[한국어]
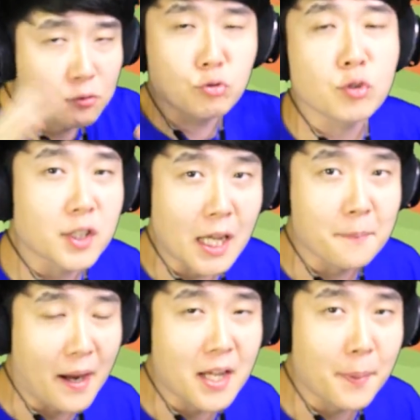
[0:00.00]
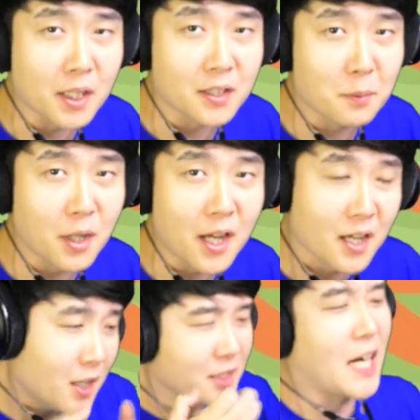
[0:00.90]
수술 게임 많이 해봤기
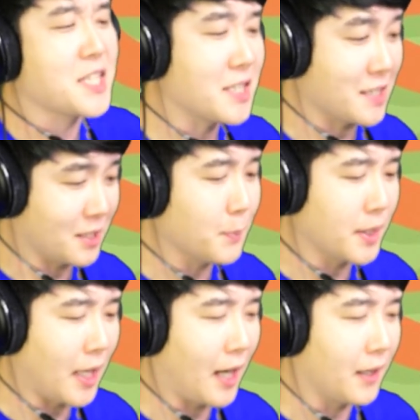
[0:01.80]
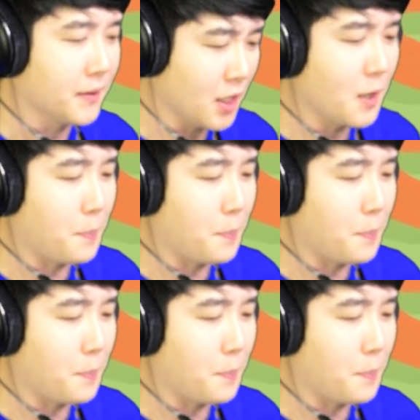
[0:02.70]
때문에 자신이 있습니다. 이